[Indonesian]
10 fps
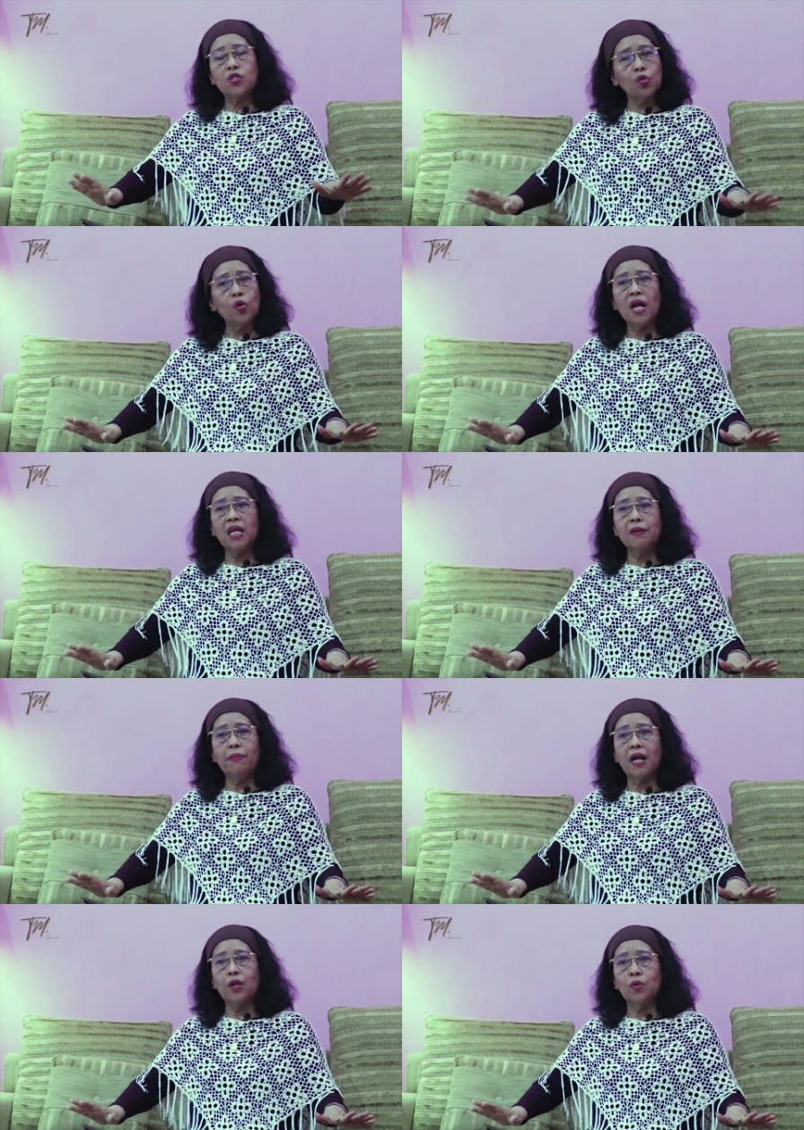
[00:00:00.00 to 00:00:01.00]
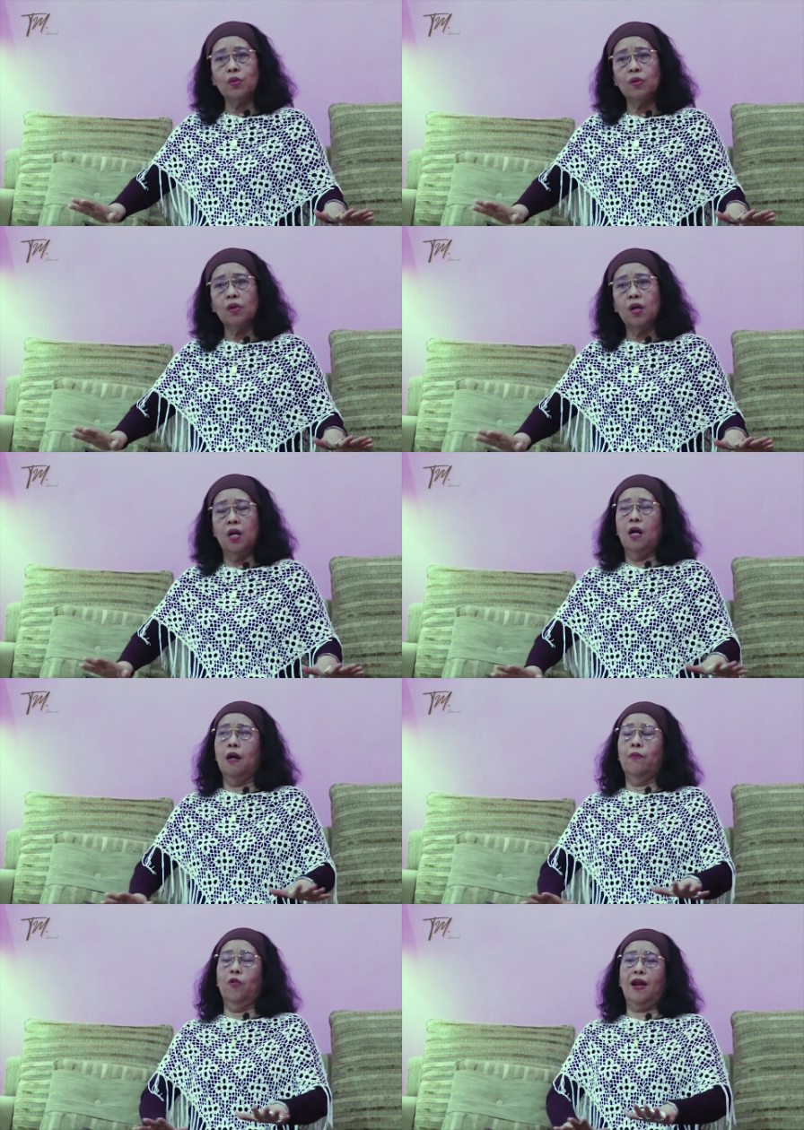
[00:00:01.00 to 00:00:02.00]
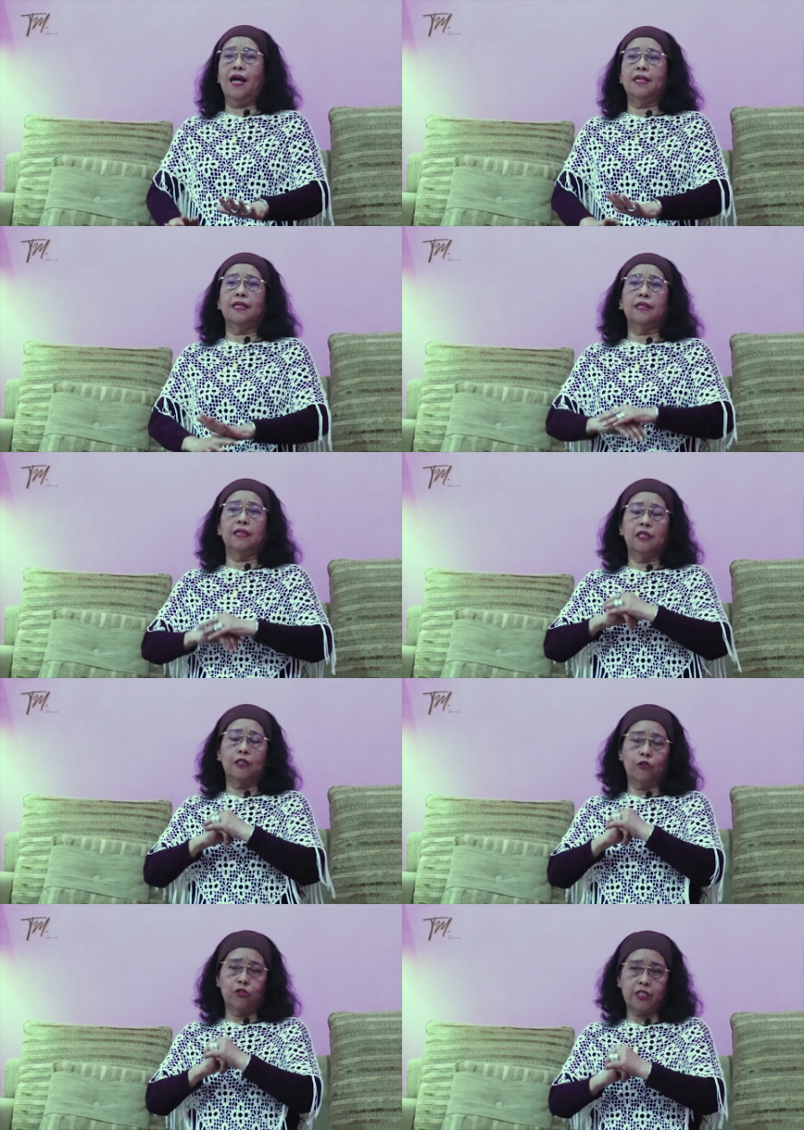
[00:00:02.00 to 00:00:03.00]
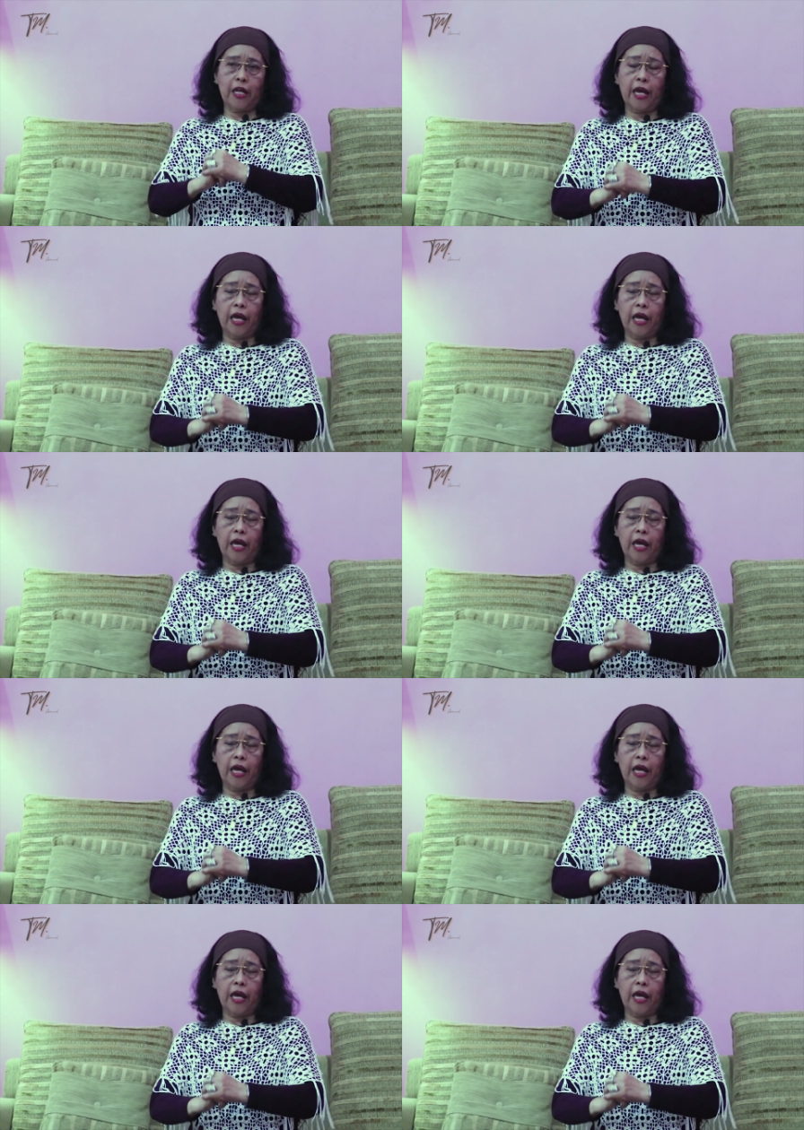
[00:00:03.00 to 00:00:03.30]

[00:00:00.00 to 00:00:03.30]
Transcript: sekolah di Bandung mulai terus